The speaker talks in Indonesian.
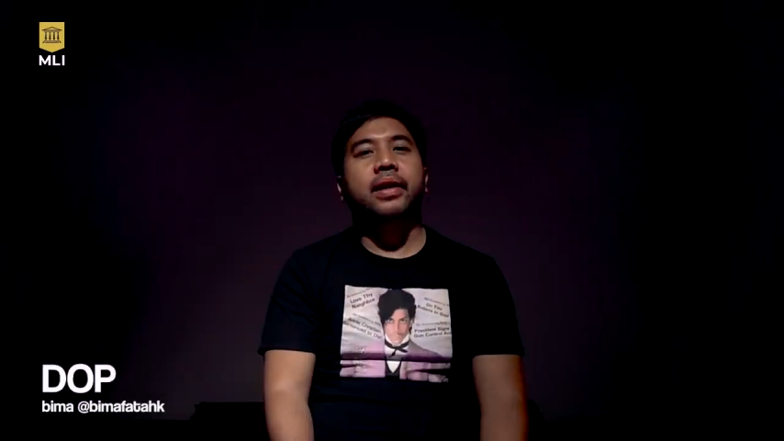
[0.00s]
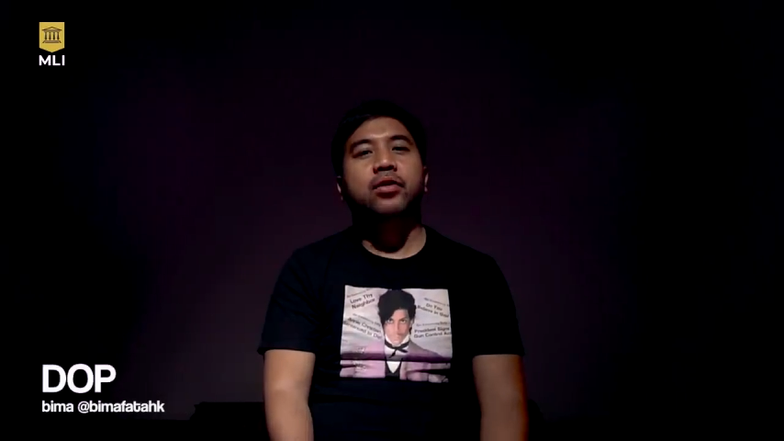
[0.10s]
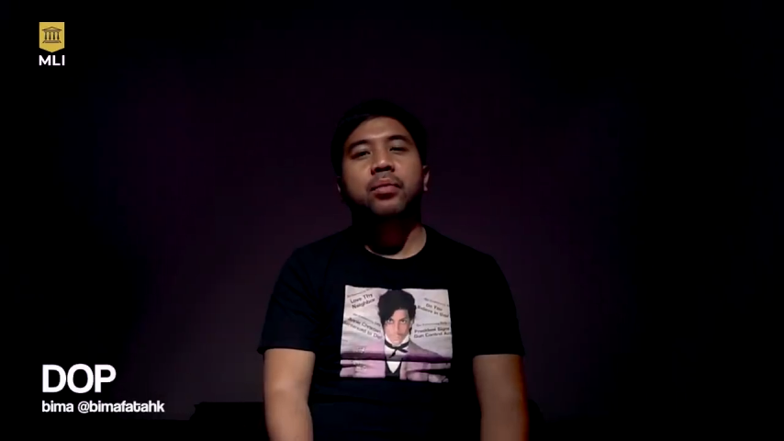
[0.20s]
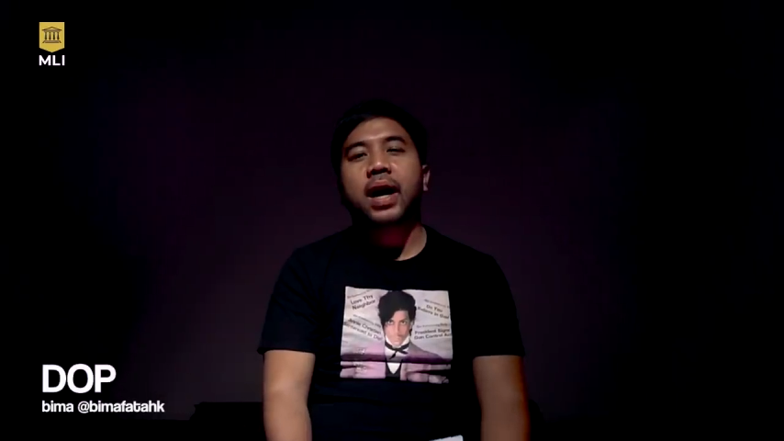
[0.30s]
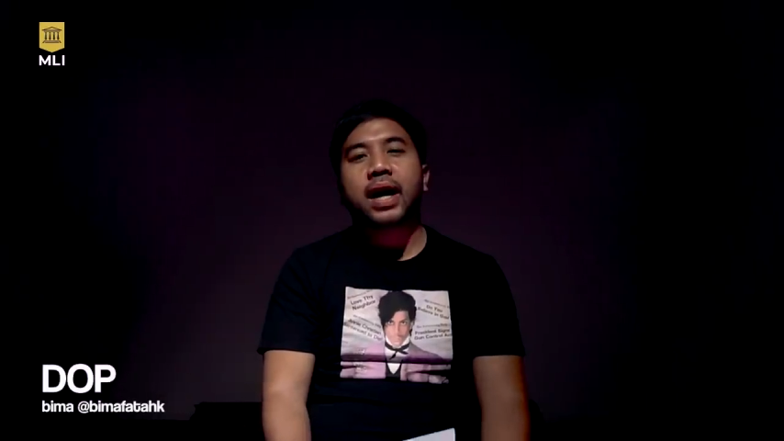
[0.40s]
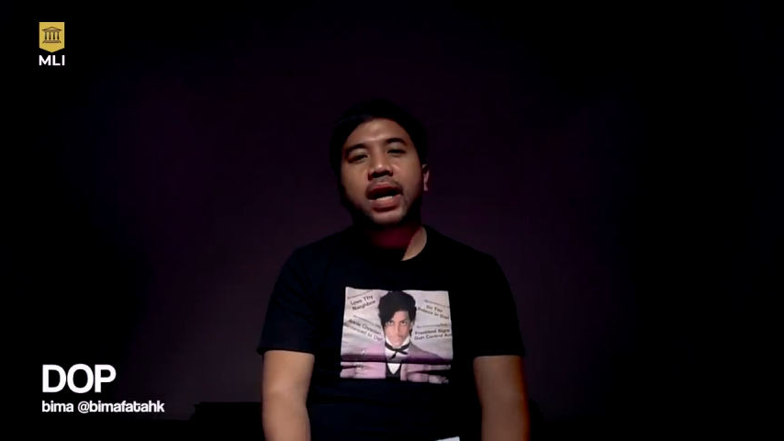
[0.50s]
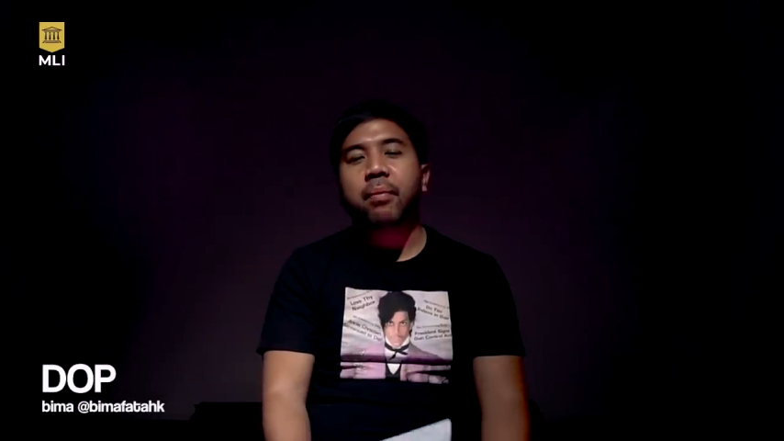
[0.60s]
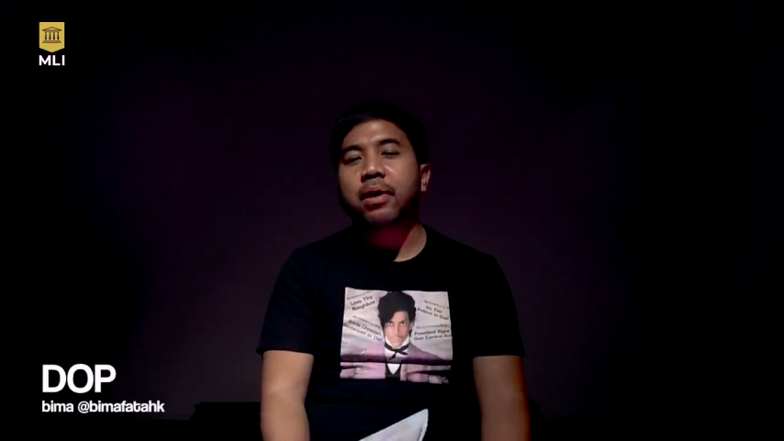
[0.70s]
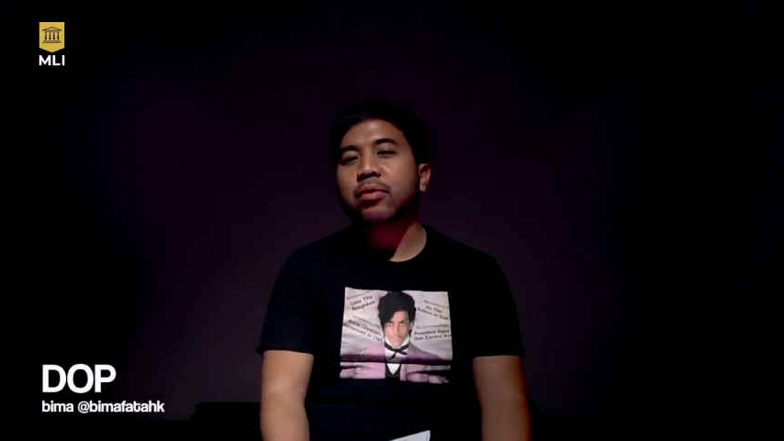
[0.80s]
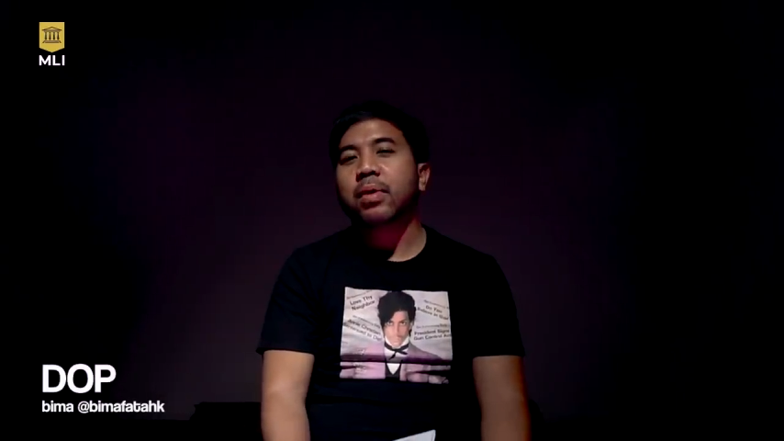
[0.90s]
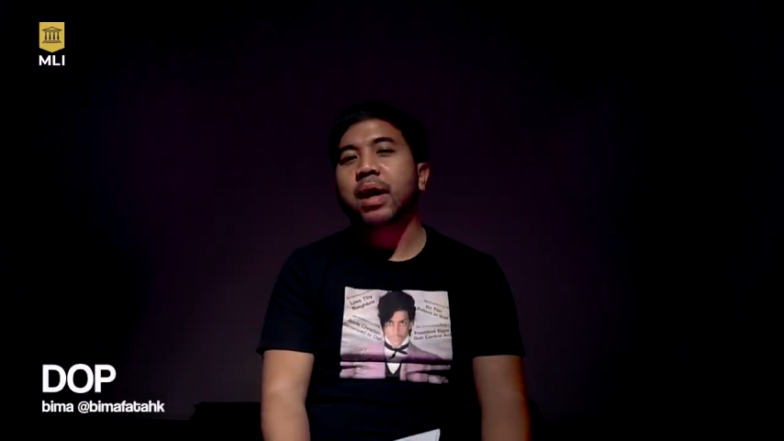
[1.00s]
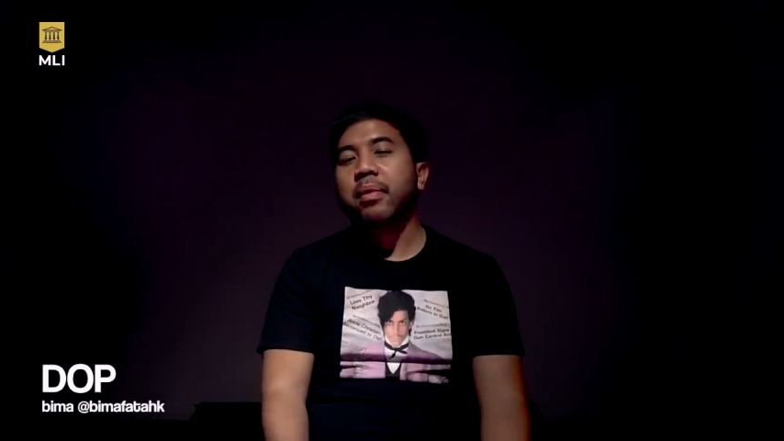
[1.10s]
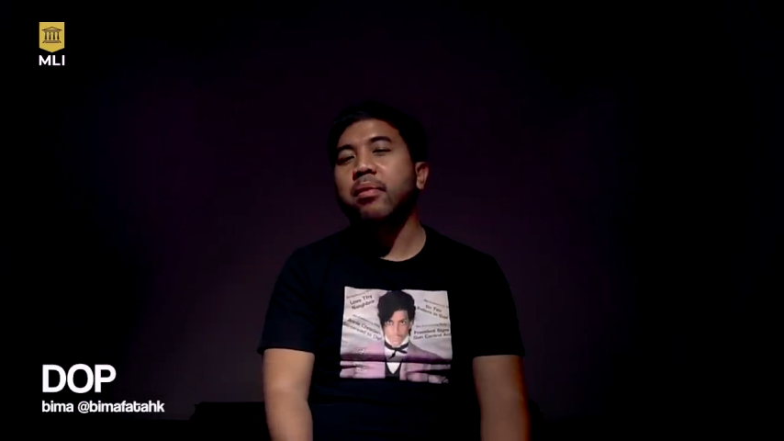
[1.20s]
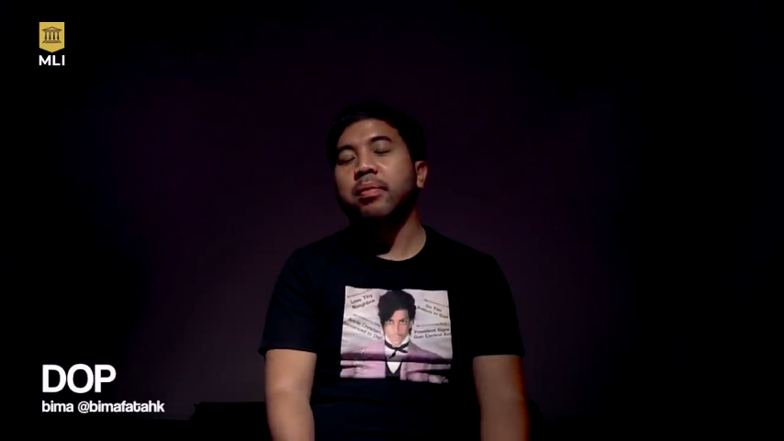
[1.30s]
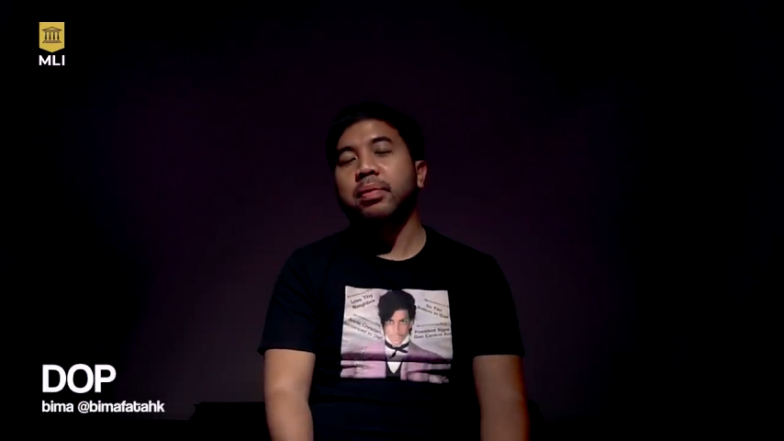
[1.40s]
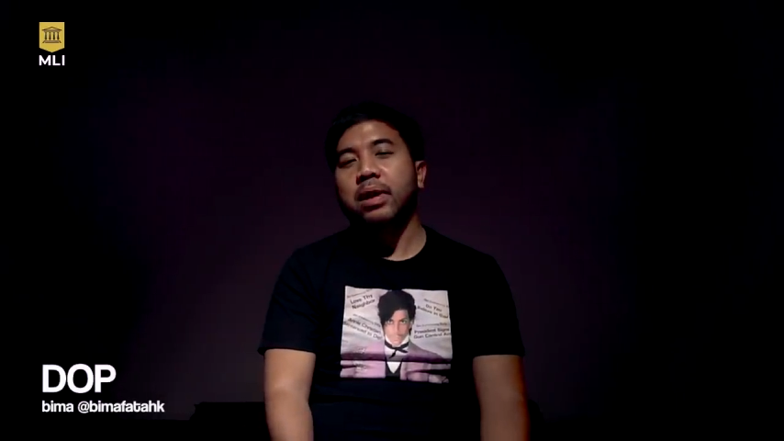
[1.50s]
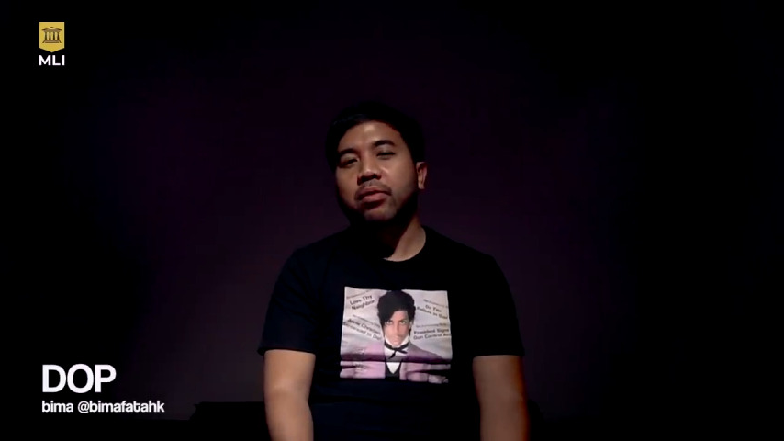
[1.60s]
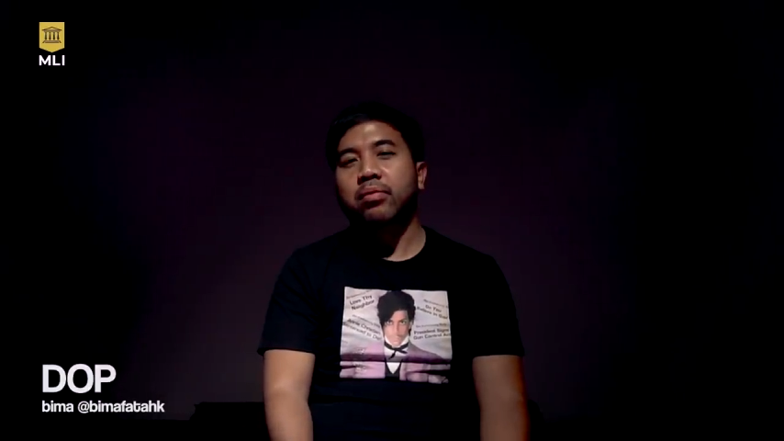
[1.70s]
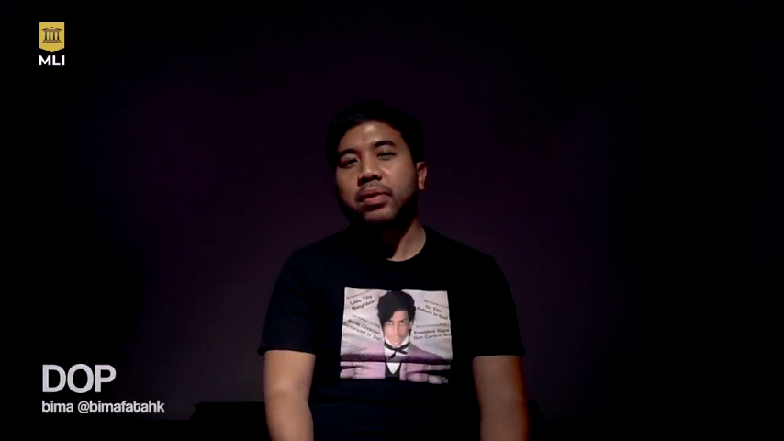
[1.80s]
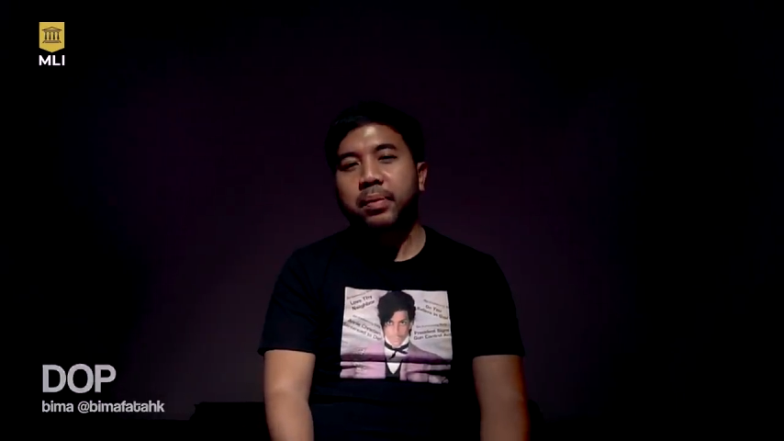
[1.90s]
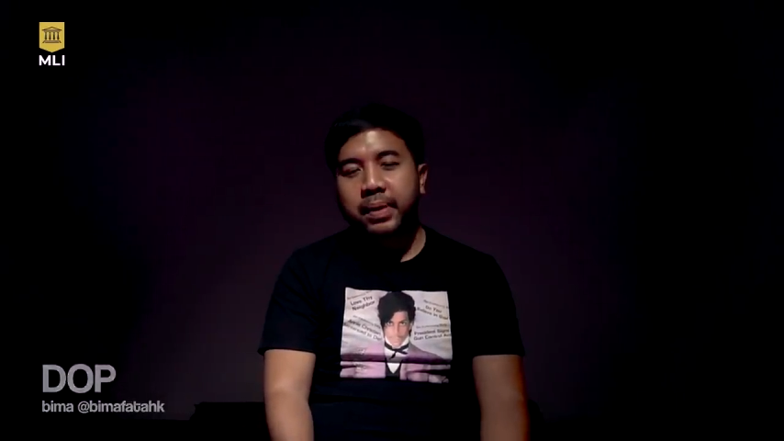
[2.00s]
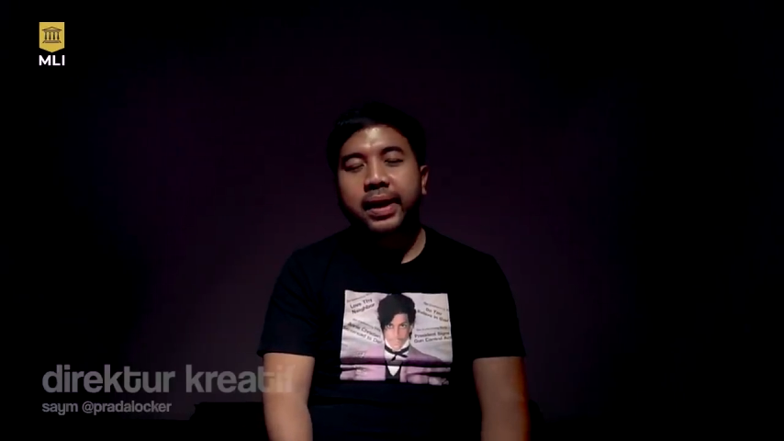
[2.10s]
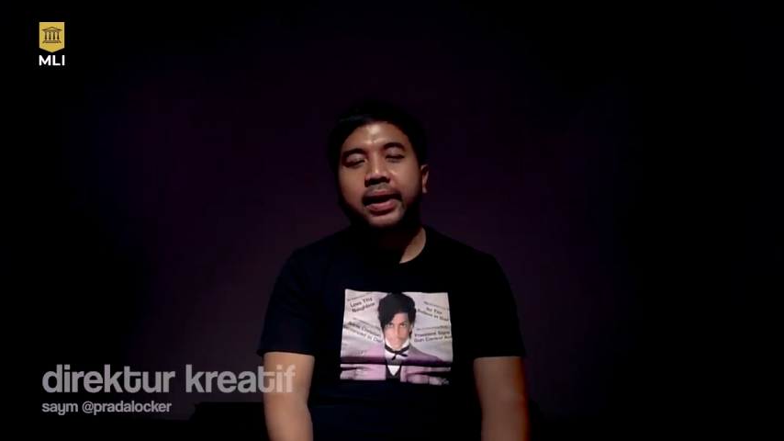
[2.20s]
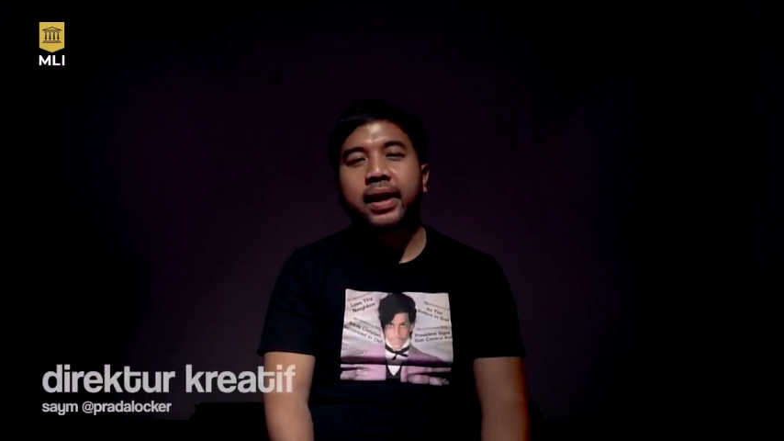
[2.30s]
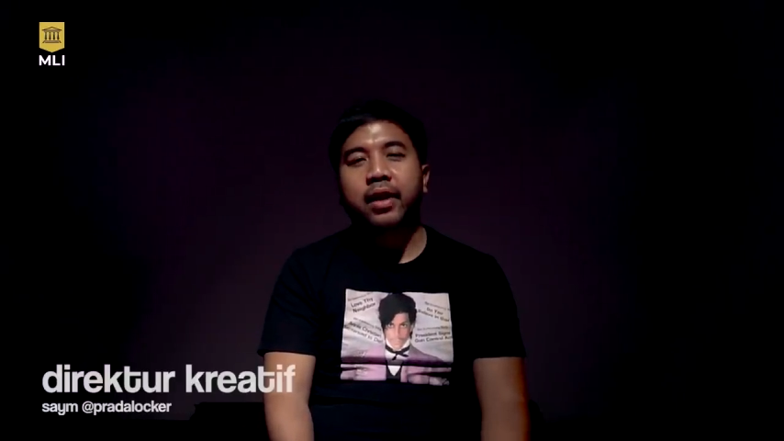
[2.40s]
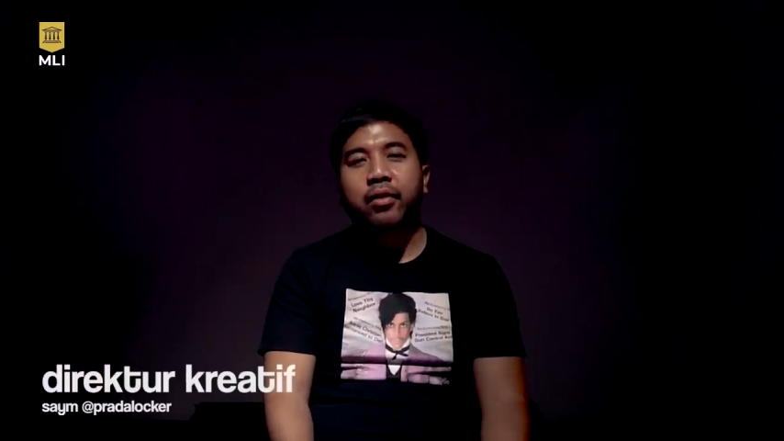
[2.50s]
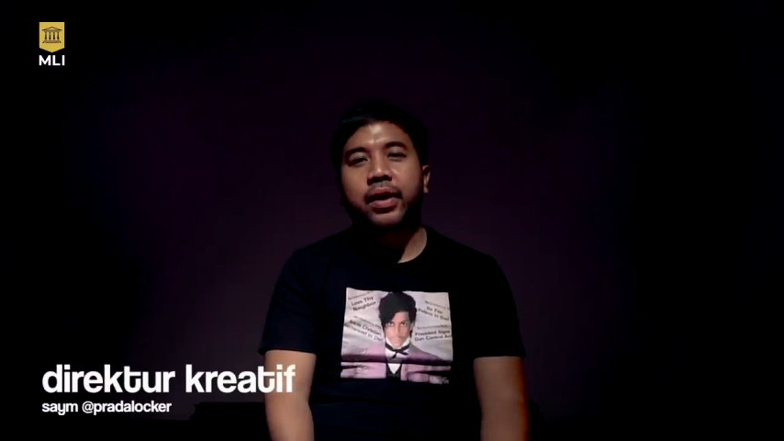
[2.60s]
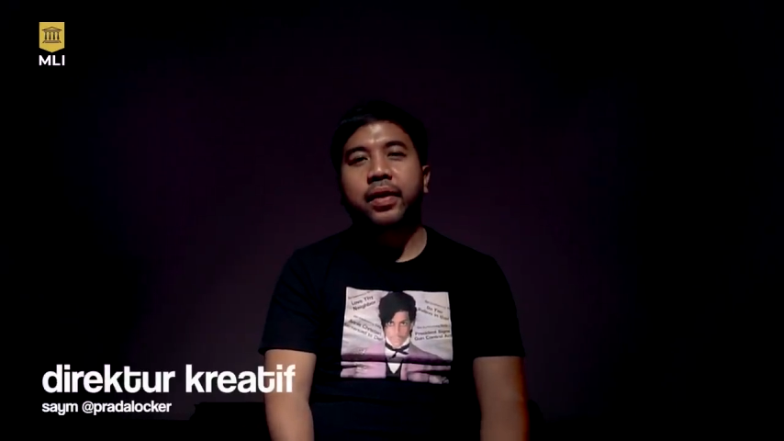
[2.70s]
Sumbangannya apa jumlahnya apa belum tahu. Pintar bilang.